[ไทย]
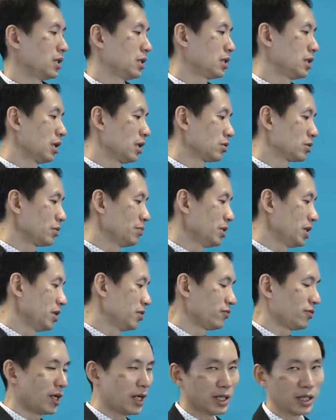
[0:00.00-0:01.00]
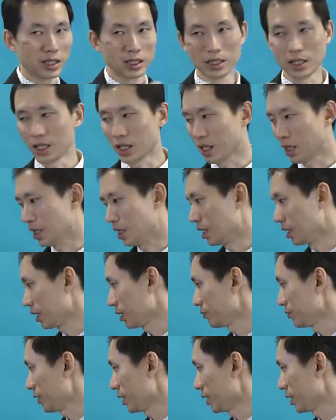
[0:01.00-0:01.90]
จะเราจะมีไฟ A นะครับ